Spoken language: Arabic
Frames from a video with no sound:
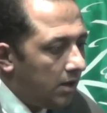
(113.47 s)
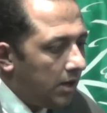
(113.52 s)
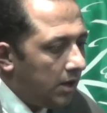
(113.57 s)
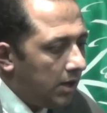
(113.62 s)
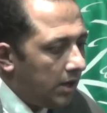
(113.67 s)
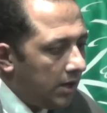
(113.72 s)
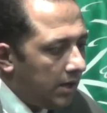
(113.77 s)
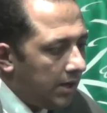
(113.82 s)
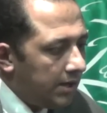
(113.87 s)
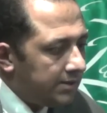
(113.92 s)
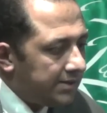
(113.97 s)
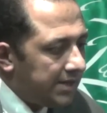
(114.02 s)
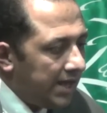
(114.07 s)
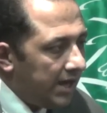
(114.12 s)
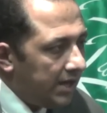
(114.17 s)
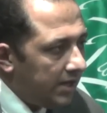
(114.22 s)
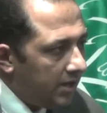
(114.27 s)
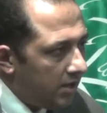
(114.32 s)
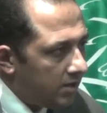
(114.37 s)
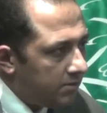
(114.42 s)
آه،
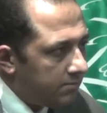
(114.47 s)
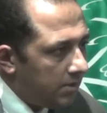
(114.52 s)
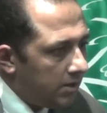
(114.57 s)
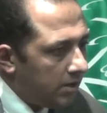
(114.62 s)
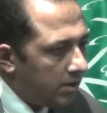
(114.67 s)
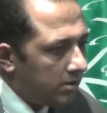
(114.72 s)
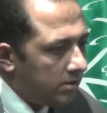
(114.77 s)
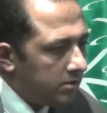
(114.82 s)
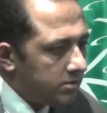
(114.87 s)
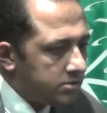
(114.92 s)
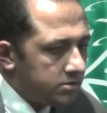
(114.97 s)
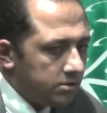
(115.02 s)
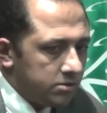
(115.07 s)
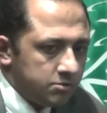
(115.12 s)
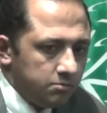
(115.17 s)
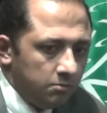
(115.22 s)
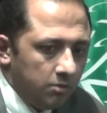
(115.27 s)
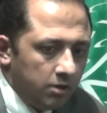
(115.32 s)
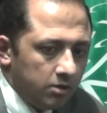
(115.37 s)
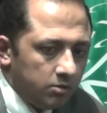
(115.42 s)
تهيئة مناخ
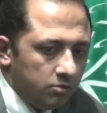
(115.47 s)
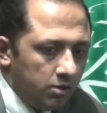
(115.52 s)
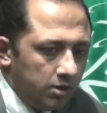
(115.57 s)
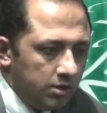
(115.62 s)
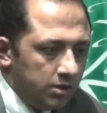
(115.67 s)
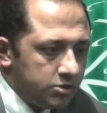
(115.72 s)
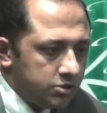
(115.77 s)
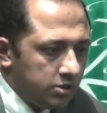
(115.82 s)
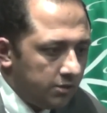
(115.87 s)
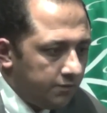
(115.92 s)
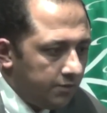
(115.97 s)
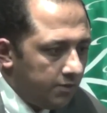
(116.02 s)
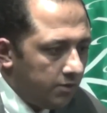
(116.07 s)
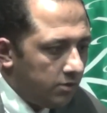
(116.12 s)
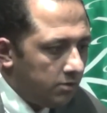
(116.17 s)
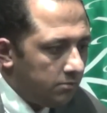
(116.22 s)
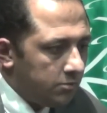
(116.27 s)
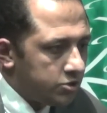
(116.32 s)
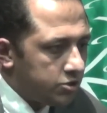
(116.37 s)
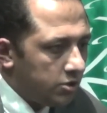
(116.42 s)
الاستثمار واحنا شايفين
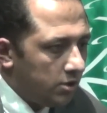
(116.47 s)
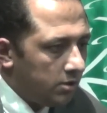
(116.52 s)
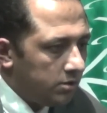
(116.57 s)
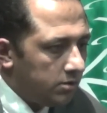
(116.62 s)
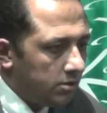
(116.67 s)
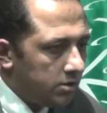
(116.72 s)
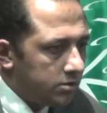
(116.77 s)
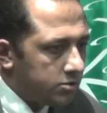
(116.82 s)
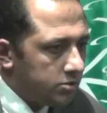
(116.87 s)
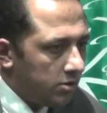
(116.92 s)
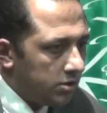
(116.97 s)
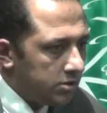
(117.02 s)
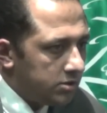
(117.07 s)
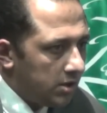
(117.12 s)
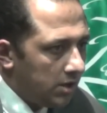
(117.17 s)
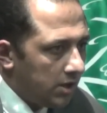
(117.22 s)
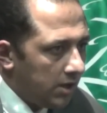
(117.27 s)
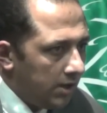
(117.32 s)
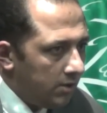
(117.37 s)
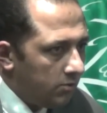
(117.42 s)
ان ما شاء الله
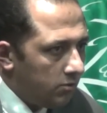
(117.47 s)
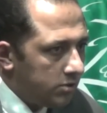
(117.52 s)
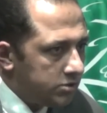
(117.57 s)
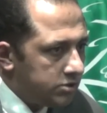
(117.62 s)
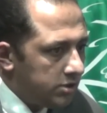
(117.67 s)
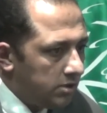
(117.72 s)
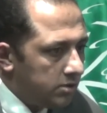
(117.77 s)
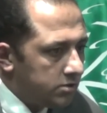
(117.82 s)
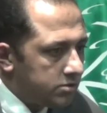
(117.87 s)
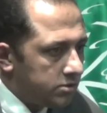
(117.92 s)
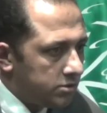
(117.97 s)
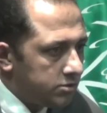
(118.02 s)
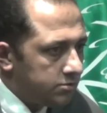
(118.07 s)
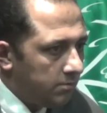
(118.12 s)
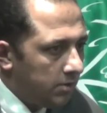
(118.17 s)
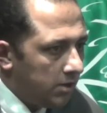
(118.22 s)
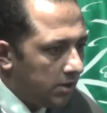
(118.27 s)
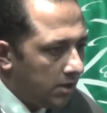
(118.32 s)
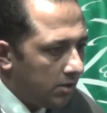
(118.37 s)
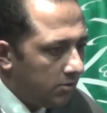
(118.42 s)
سواء كان وزير
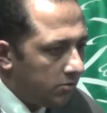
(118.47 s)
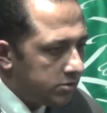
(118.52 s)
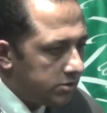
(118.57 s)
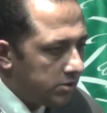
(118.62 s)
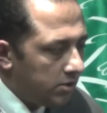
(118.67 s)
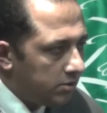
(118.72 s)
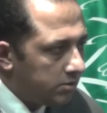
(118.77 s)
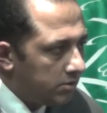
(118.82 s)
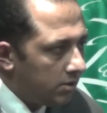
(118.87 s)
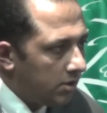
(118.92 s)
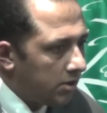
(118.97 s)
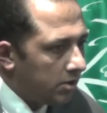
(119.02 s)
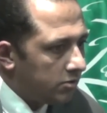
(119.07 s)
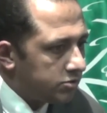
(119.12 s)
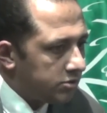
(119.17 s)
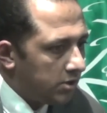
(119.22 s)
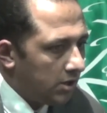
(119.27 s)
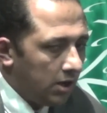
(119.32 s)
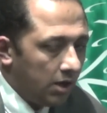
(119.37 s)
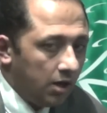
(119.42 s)
الاستثمار او وزير التجارة
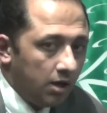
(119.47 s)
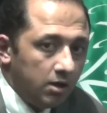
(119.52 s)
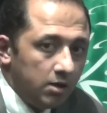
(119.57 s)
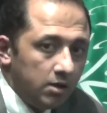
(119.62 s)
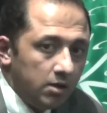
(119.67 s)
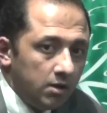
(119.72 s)
والصناعة